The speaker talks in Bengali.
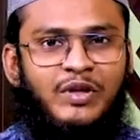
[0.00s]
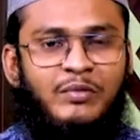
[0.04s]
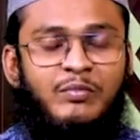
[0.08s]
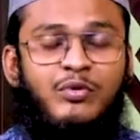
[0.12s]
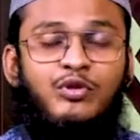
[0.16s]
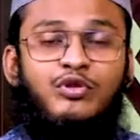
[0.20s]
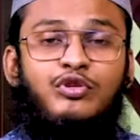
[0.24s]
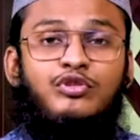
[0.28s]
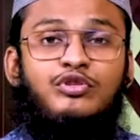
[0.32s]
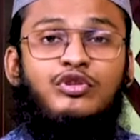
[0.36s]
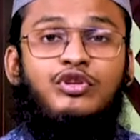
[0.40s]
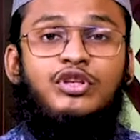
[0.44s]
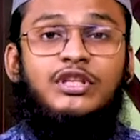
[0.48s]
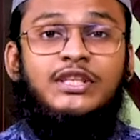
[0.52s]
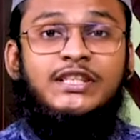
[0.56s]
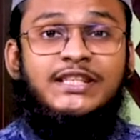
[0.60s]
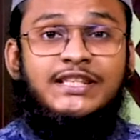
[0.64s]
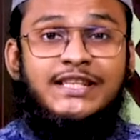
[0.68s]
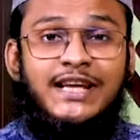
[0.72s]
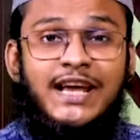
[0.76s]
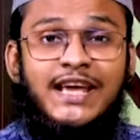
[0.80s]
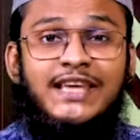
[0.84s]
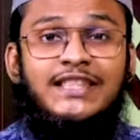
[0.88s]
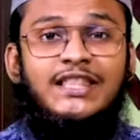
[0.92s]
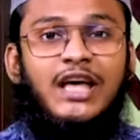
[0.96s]
প্রদর্শক
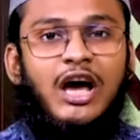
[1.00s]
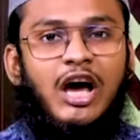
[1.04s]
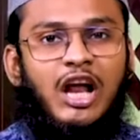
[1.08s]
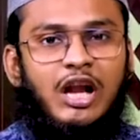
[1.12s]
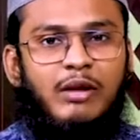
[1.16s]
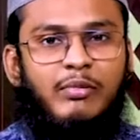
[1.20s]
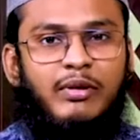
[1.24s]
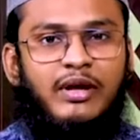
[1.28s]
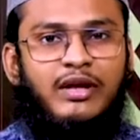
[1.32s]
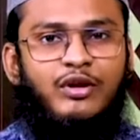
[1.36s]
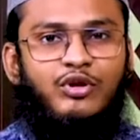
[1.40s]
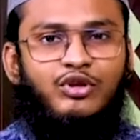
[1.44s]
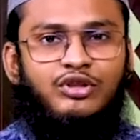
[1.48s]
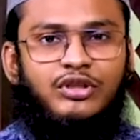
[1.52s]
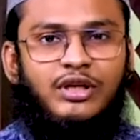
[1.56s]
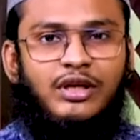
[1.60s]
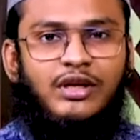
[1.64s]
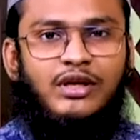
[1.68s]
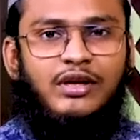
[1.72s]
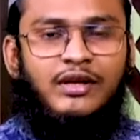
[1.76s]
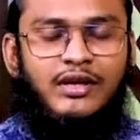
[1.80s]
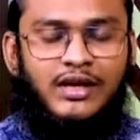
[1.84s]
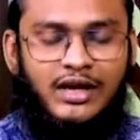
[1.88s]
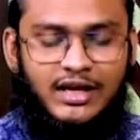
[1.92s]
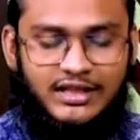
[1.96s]
সেই ধারাবাহিকতায়
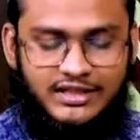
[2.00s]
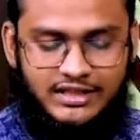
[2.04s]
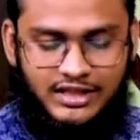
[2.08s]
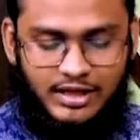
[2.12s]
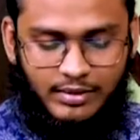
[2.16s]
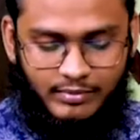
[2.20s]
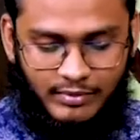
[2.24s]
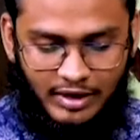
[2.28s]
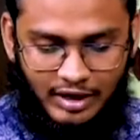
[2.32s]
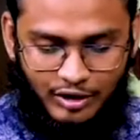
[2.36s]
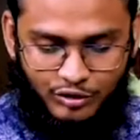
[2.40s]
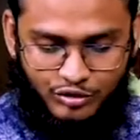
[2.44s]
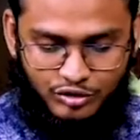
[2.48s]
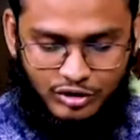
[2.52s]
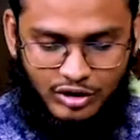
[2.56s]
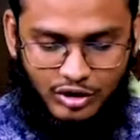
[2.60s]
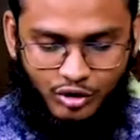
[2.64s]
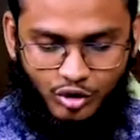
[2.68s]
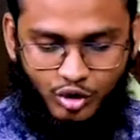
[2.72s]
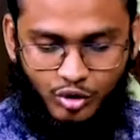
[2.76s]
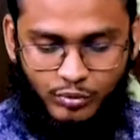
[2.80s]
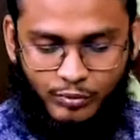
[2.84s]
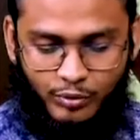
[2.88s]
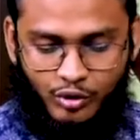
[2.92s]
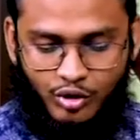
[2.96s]
আজকে আমরা আলোচনা
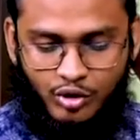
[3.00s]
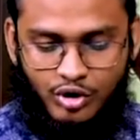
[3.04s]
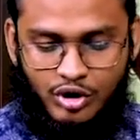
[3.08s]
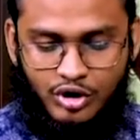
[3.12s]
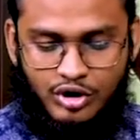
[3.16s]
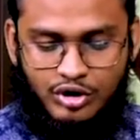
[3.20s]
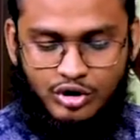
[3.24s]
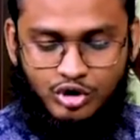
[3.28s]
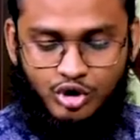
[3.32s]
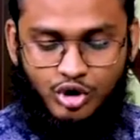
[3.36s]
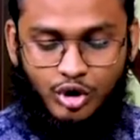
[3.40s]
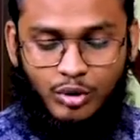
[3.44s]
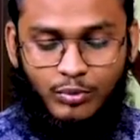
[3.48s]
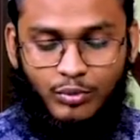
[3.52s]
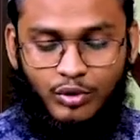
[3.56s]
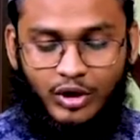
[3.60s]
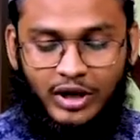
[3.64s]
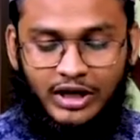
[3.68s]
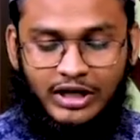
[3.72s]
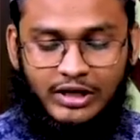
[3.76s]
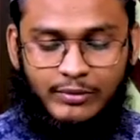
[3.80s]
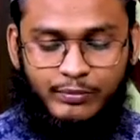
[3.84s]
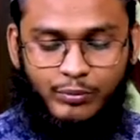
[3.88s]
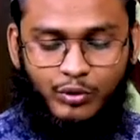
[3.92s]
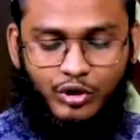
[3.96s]
করব
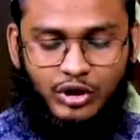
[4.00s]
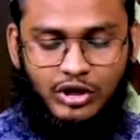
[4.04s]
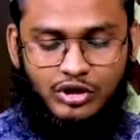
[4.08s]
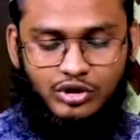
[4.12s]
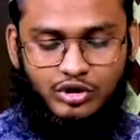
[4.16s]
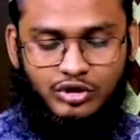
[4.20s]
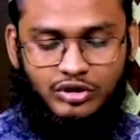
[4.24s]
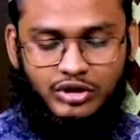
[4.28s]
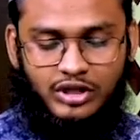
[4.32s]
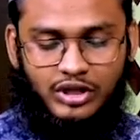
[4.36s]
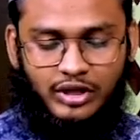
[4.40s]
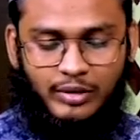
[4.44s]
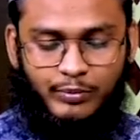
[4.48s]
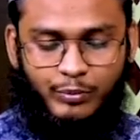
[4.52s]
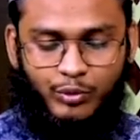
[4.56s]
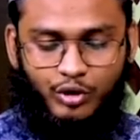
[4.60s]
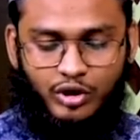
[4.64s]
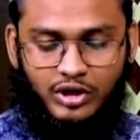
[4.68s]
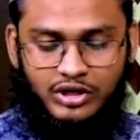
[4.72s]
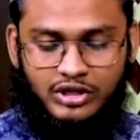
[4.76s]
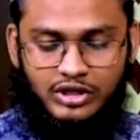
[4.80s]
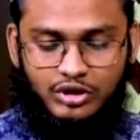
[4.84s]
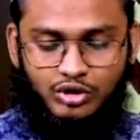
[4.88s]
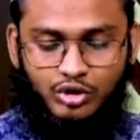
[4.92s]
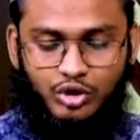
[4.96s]
সমকালীন প্রকাশন থেকে
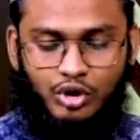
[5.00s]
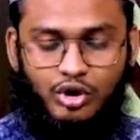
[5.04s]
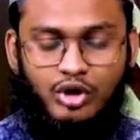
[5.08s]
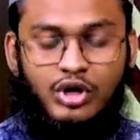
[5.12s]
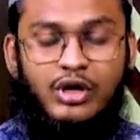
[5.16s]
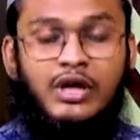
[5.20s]
প্রকাশিত